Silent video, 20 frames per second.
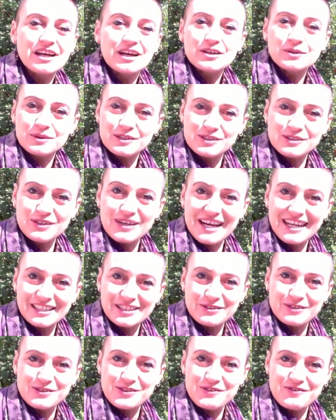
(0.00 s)
questo
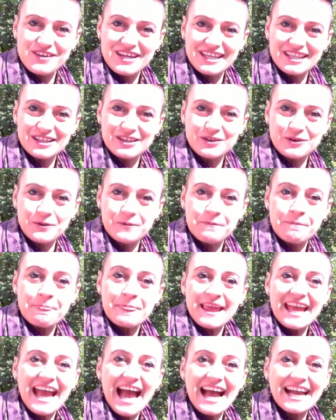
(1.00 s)
grandioso evento
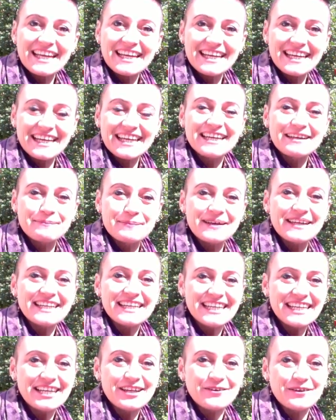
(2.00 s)
e anche per
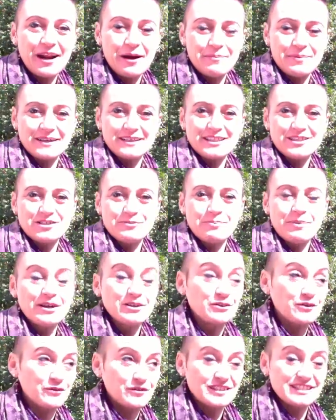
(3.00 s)
chi non ha
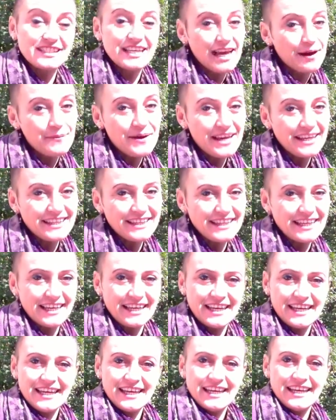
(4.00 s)
partecipato fisicamente
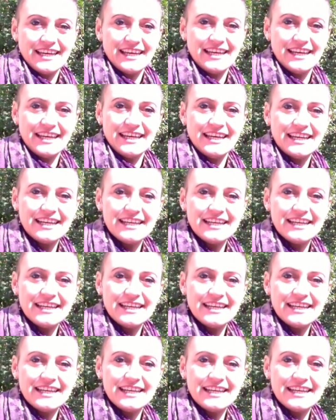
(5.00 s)
eh,